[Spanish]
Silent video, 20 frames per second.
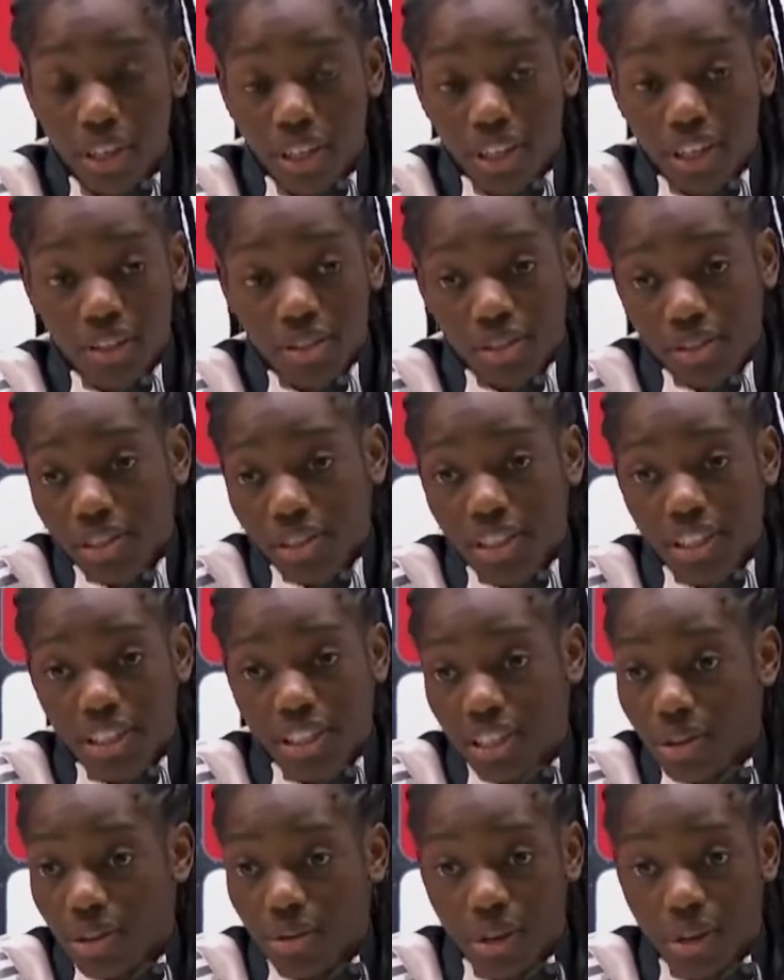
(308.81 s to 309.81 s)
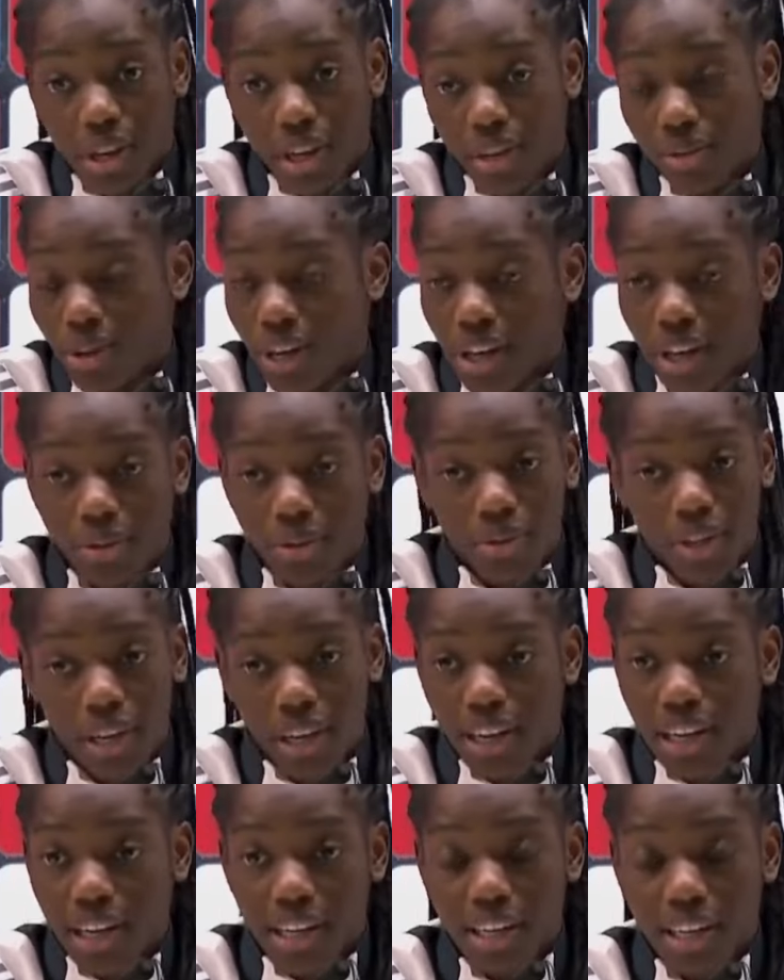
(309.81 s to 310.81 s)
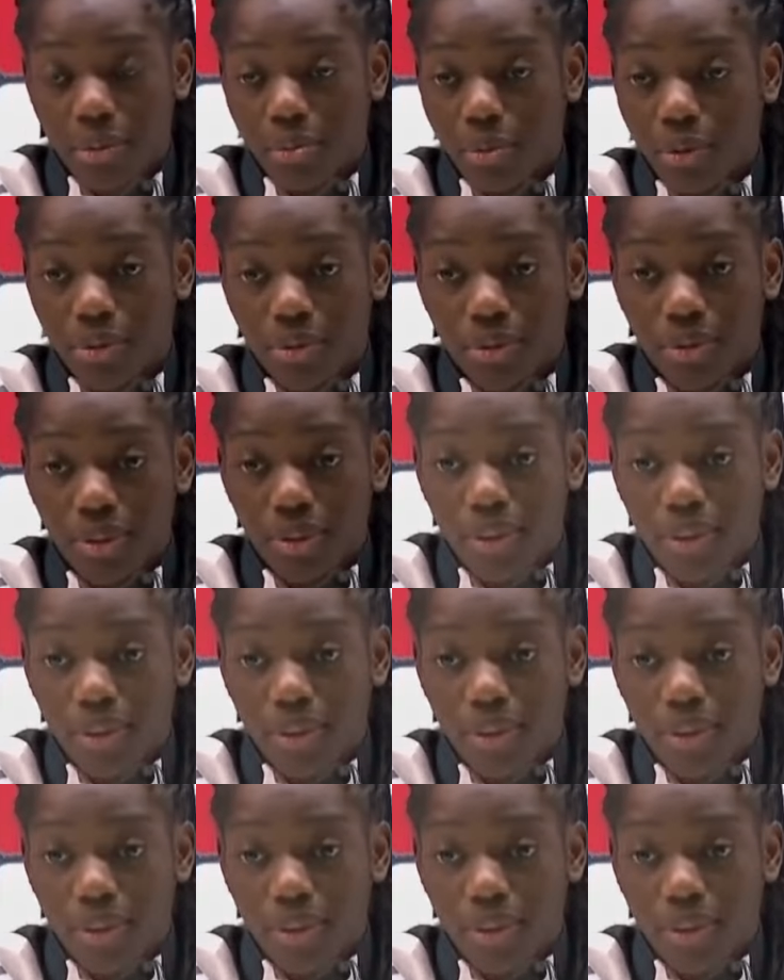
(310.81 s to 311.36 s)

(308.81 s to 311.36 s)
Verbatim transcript: entonces quiero ayudar al equipo.